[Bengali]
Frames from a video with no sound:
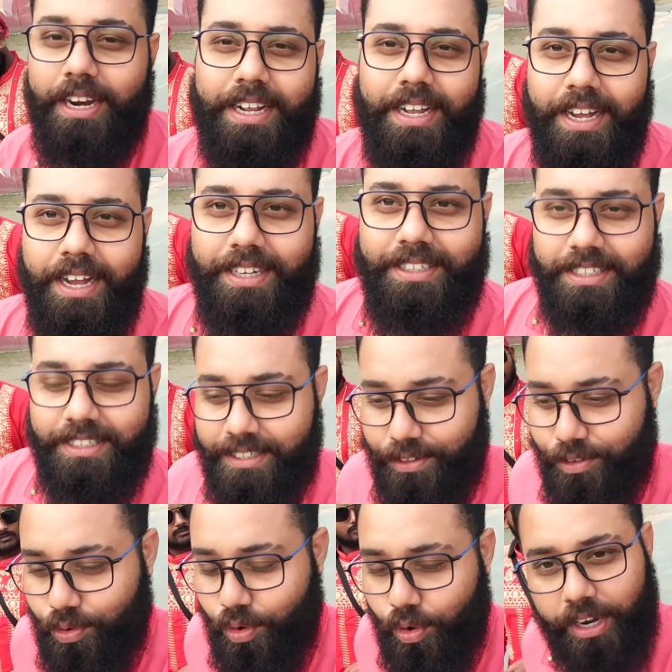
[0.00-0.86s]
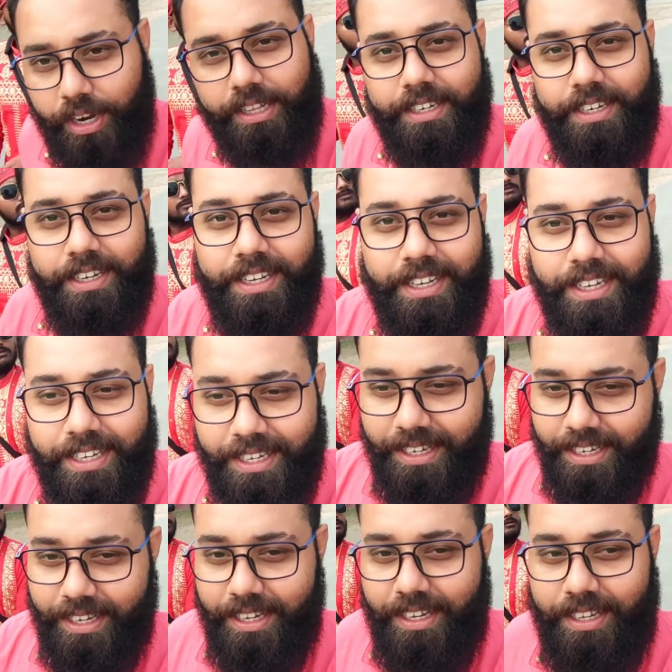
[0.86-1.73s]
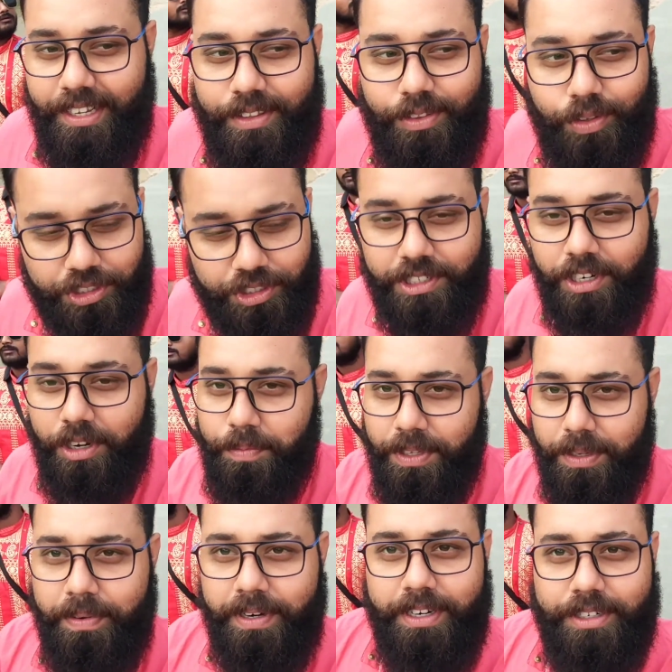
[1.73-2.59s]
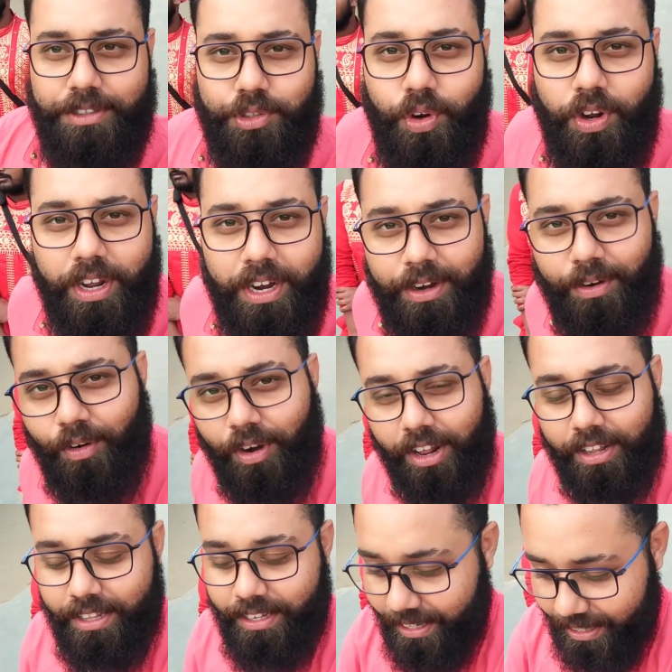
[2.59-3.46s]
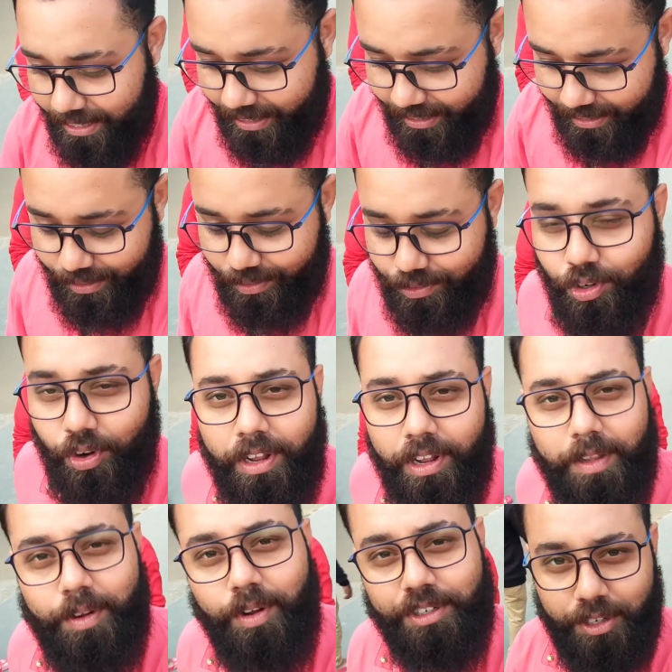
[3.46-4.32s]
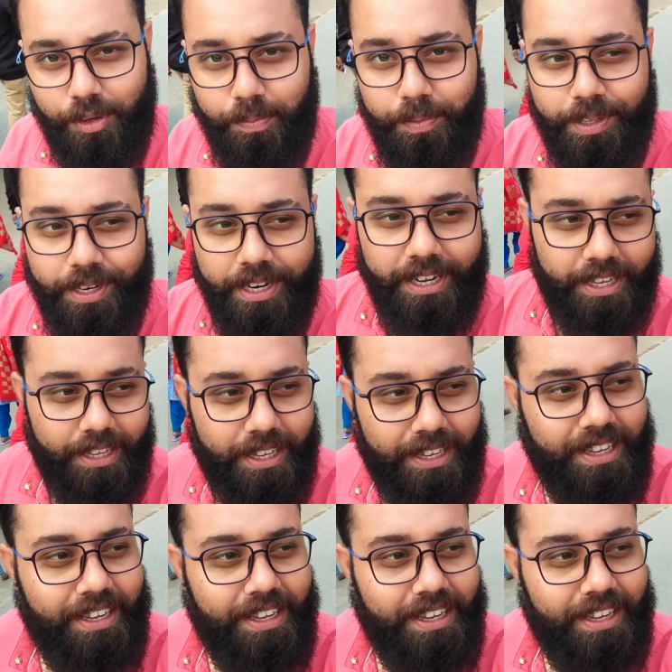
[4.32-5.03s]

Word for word: লেখা আছে যে নটা থেকে দশটা অবধি মানে সকাল নটা থেকে সকাল দশটা অবধি নাকি